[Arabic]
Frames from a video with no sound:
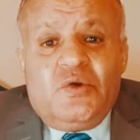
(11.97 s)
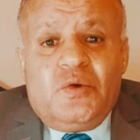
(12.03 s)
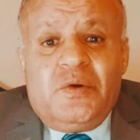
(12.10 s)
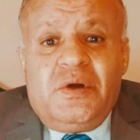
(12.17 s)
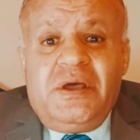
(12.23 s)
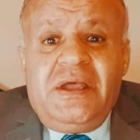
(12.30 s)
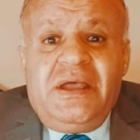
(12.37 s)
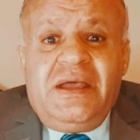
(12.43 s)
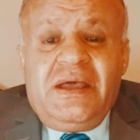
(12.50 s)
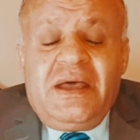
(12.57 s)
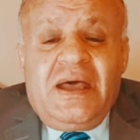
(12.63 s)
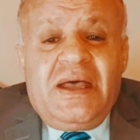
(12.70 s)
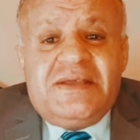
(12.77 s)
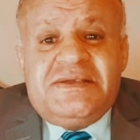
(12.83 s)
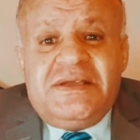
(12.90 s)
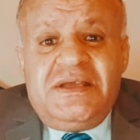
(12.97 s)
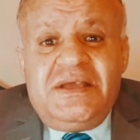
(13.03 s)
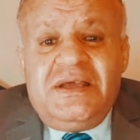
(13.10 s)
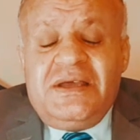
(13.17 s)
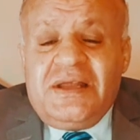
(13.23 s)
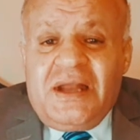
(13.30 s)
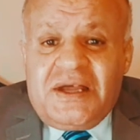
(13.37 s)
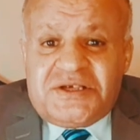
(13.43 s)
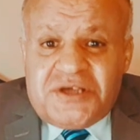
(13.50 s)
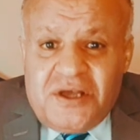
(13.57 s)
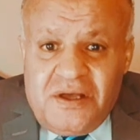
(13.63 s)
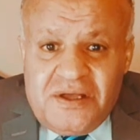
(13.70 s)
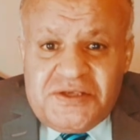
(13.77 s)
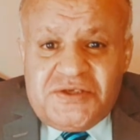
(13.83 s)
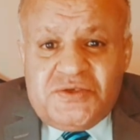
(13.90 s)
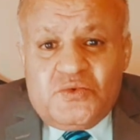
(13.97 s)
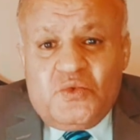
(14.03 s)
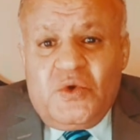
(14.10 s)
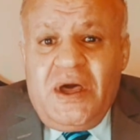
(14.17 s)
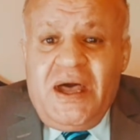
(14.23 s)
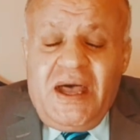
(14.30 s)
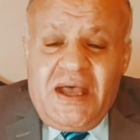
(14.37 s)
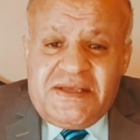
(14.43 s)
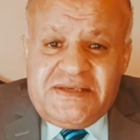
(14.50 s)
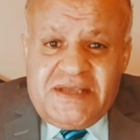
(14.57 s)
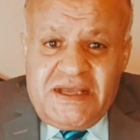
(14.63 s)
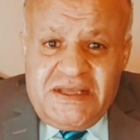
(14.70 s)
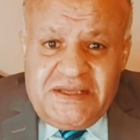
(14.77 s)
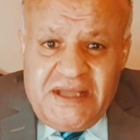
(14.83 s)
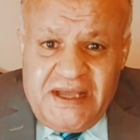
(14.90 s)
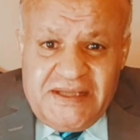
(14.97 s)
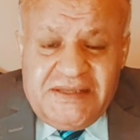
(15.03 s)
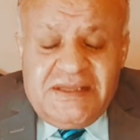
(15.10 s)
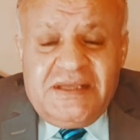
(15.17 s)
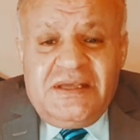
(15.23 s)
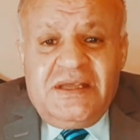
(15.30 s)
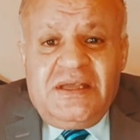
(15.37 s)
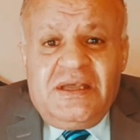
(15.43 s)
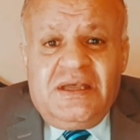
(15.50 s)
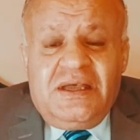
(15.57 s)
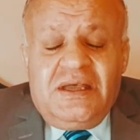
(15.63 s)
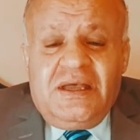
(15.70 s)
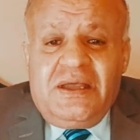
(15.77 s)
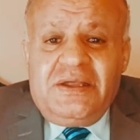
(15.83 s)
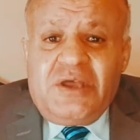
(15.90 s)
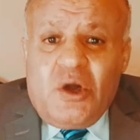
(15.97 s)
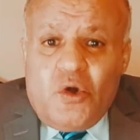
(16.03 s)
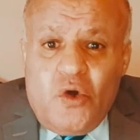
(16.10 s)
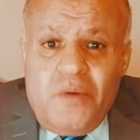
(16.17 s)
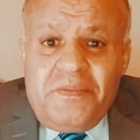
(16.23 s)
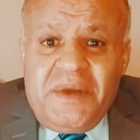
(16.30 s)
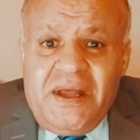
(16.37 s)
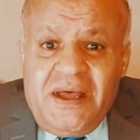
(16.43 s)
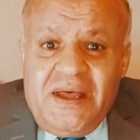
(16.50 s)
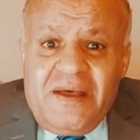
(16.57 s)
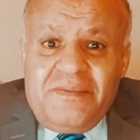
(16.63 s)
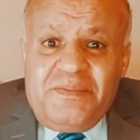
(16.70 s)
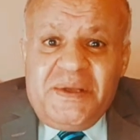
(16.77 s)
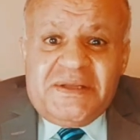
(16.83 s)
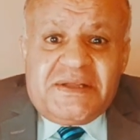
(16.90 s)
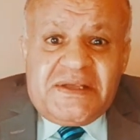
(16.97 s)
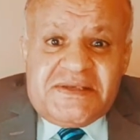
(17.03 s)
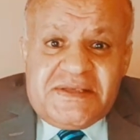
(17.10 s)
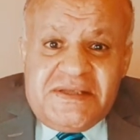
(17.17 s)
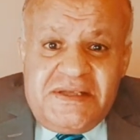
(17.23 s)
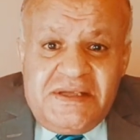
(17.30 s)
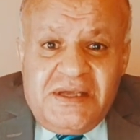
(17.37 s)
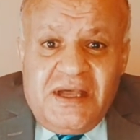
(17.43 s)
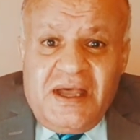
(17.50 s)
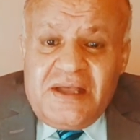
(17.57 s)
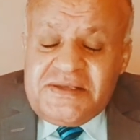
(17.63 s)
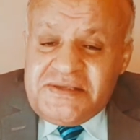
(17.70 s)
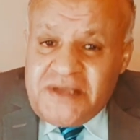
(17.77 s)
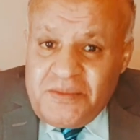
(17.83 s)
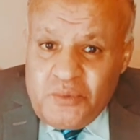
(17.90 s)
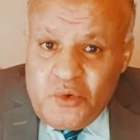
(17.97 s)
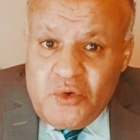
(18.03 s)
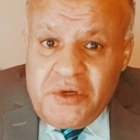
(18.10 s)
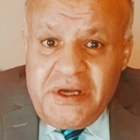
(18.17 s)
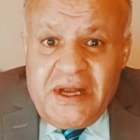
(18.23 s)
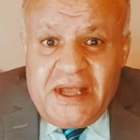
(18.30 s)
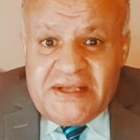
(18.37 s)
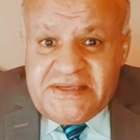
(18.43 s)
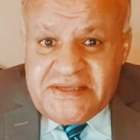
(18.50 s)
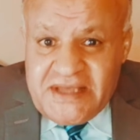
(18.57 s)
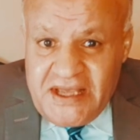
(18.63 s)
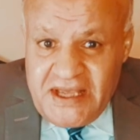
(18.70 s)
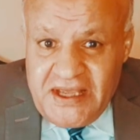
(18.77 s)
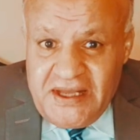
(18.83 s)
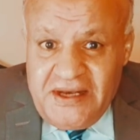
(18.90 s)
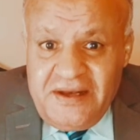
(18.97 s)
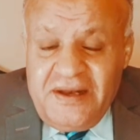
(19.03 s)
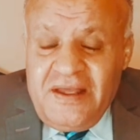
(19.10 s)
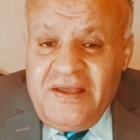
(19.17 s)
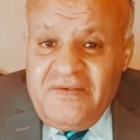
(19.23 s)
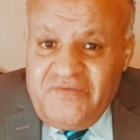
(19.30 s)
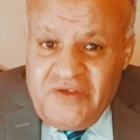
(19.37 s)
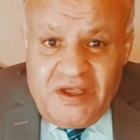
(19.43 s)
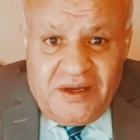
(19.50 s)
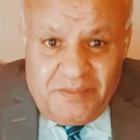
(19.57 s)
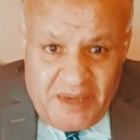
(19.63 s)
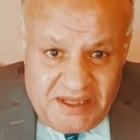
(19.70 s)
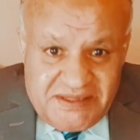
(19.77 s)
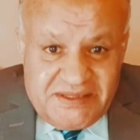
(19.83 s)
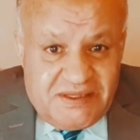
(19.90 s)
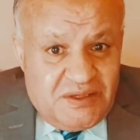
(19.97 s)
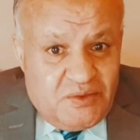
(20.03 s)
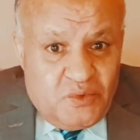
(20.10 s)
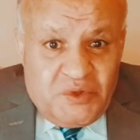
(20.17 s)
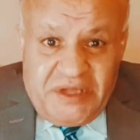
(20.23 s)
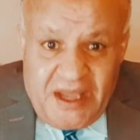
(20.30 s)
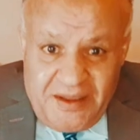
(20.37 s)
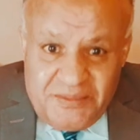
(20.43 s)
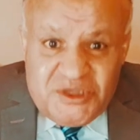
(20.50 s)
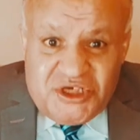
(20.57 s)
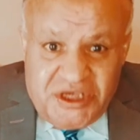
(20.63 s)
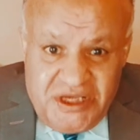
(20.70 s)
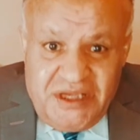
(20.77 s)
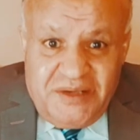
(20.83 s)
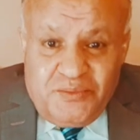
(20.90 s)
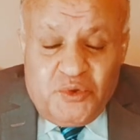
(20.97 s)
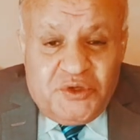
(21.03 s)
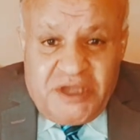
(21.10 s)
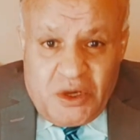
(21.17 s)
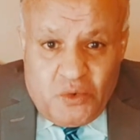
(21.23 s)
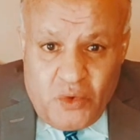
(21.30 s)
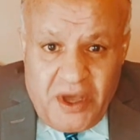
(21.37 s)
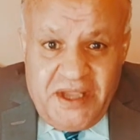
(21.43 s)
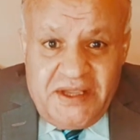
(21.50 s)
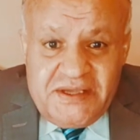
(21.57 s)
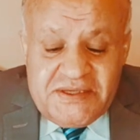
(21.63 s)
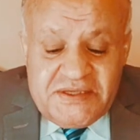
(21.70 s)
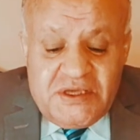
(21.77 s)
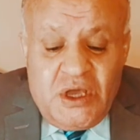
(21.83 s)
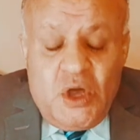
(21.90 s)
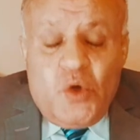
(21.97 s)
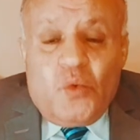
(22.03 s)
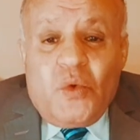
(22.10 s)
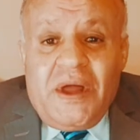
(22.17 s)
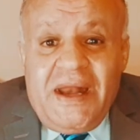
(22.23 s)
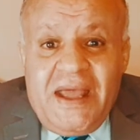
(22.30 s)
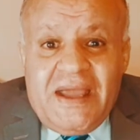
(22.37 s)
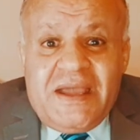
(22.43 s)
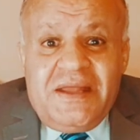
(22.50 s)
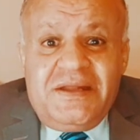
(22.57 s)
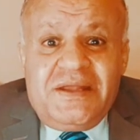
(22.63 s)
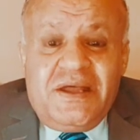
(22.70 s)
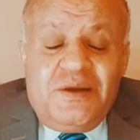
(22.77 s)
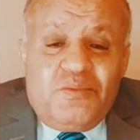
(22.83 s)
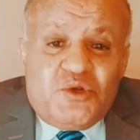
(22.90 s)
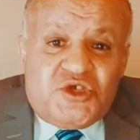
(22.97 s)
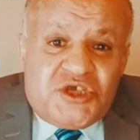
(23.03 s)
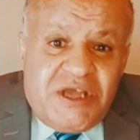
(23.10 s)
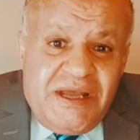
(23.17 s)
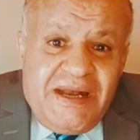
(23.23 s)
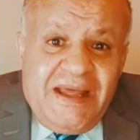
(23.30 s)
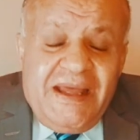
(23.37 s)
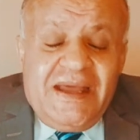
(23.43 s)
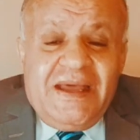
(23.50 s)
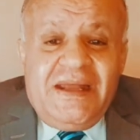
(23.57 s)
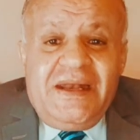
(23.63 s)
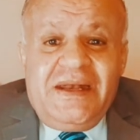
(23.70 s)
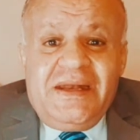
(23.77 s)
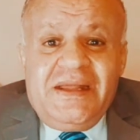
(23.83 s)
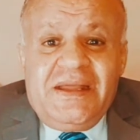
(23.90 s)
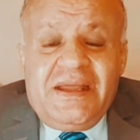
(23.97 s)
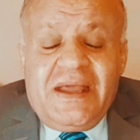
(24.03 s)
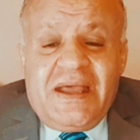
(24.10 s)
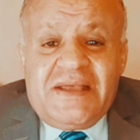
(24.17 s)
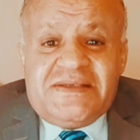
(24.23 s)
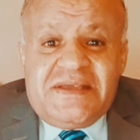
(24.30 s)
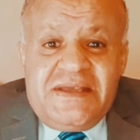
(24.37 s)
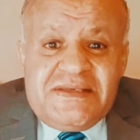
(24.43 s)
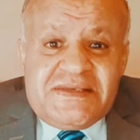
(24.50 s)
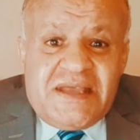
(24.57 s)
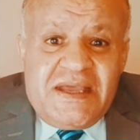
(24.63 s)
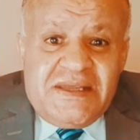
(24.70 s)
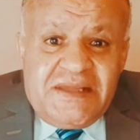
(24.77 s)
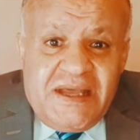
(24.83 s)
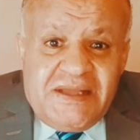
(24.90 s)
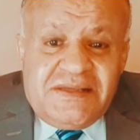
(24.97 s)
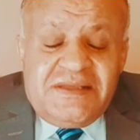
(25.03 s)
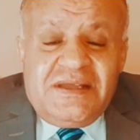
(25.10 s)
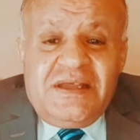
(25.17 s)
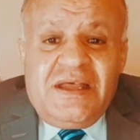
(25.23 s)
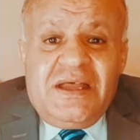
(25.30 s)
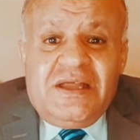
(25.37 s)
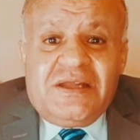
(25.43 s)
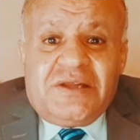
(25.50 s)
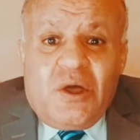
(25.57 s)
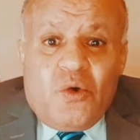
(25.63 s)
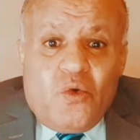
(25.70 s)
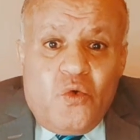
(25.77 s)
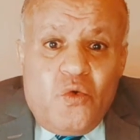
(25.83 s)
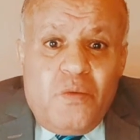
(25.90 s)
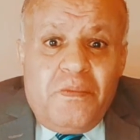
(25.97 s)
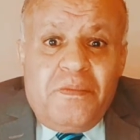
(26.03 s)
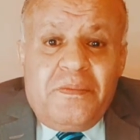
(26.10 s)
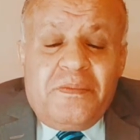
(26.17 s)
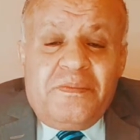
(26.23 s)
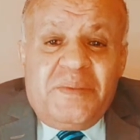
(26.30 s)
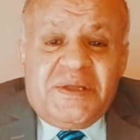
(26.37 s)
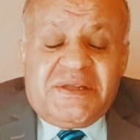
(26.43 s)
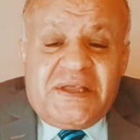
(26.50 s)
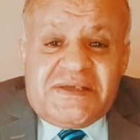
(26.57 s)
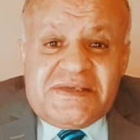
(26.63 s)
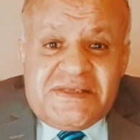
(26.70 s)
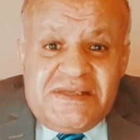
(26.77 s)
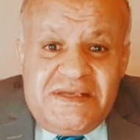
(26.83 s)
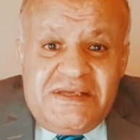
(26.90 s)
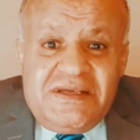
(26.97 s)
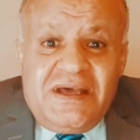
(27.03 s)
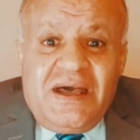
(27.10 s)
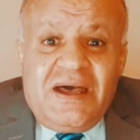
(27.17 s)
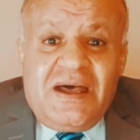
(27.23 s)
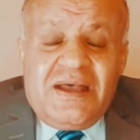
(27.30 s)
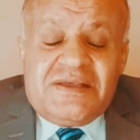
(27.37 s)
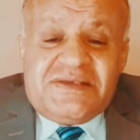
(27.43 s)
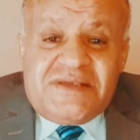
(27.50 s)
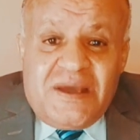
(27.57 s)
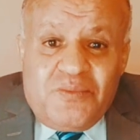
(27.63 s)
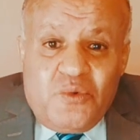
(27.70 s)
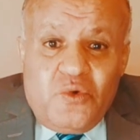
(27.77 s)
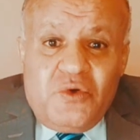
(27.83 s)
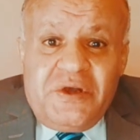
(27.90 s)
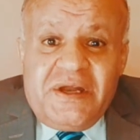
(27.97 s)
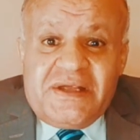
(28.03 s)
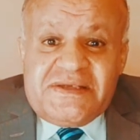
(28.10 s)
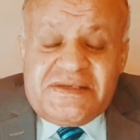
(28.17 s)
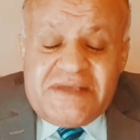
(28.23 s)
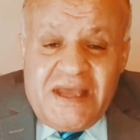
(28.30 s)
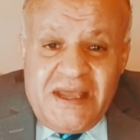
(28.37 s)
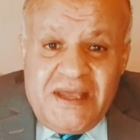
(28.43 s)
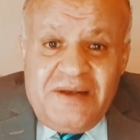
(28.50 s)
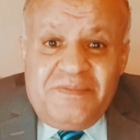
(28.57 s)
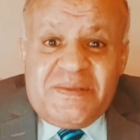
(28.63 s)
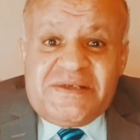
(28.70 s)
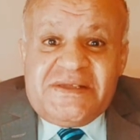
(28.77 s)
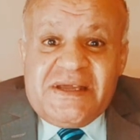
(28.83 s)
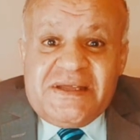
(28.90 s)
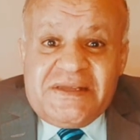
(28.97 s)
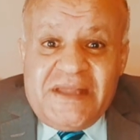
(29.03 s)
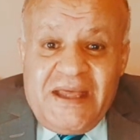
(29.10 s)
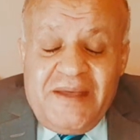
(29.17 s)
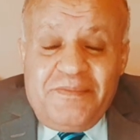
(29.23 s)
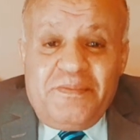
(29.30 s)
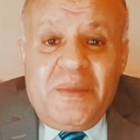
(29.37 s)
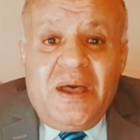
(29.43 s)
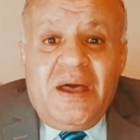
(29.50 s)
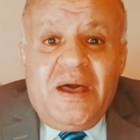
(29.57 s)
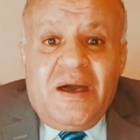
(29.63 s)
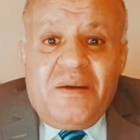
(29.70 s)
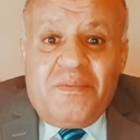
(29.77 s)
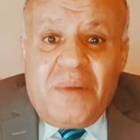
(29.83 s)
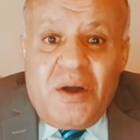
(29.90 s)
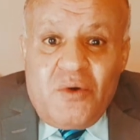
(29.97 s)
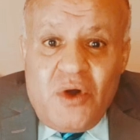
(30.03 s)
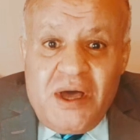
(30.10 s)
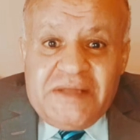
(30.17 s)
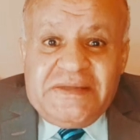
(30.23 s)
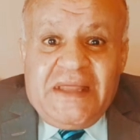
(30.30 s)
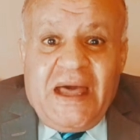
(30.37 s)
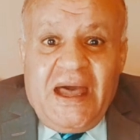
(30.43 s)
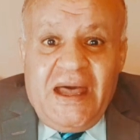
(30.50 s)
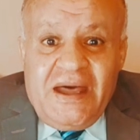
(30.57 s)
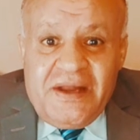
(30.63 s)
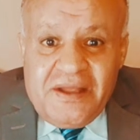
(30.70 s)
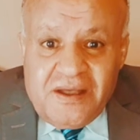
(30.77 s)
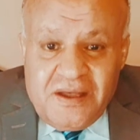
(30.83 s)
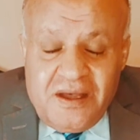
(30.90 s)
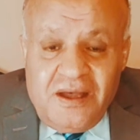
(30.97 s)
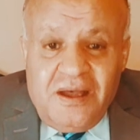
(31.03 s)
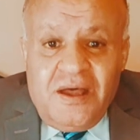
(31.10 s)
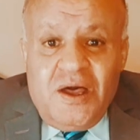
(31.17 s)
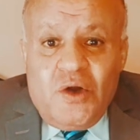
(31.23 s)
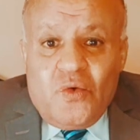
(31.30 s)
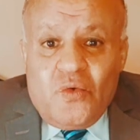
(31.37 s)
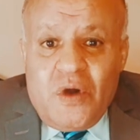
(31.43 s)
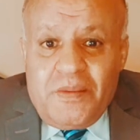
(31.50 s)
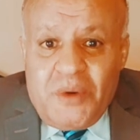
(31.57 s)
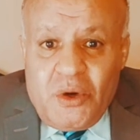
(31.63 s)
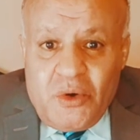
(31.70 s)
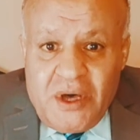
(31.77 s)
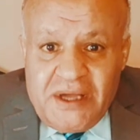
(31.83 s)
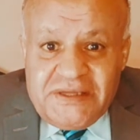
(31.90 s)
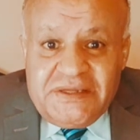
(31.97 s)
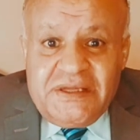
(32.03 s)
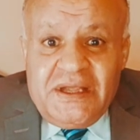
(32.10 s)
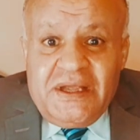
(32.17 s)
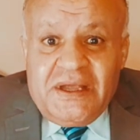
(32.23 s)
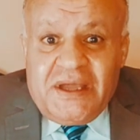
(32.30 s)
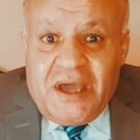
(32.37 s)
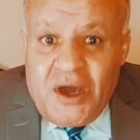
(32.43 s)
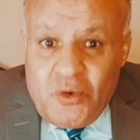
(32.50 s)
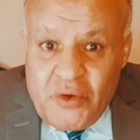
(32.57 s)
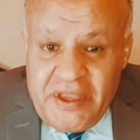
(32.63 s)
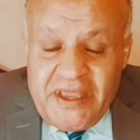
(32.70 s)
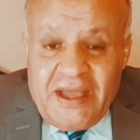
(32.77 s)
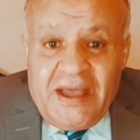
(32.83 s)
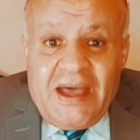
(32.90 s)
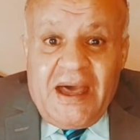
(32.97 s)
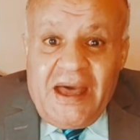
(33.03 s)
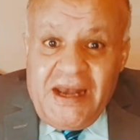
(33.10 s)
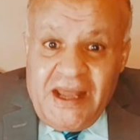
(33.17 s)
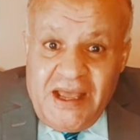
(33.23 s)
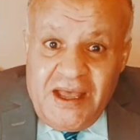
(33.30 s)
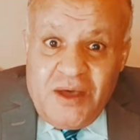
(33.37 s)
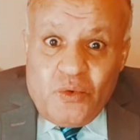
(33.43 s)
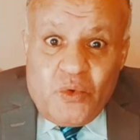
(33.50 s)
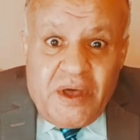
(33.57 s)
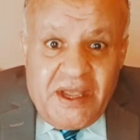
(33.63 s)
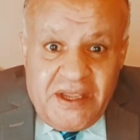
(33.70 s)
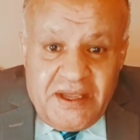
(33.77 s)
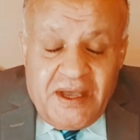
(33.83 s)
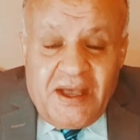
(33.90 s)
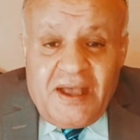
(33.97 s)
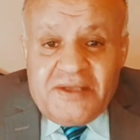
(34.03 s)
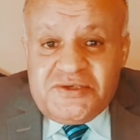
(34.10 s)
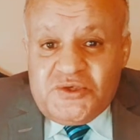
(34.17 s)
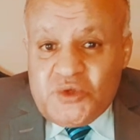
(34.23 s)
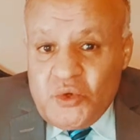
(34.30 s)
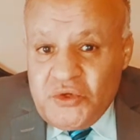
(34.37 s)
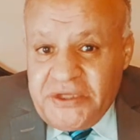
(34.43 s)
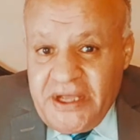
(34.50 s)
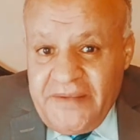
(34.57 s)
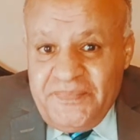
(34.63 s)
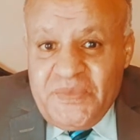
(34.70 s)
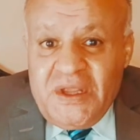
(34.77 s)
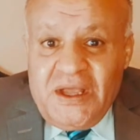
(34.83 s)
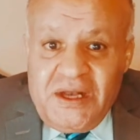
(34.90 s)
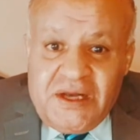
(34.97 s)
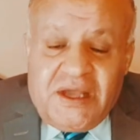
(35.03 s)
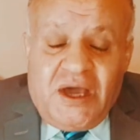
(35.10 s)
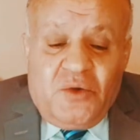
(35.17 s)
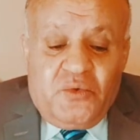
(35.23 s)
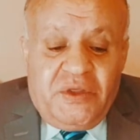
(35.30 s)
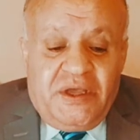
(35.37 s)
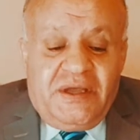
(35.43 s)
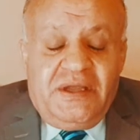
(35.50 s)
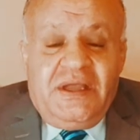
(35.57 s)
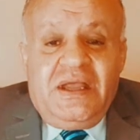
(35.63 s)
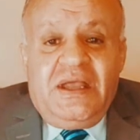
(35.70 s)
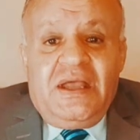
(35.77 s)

وهذه الأشخاص والسيدات آه، يقومن بتصنيع الصابون السائل في المنزل وده مش عيب وده كويس ولكن المشكلة أن هذه السيدات تقوم بتصنيع الصابون السائل باستخدام مواد حارقة ومواد كاوية ألا وهي الصودا الكاوية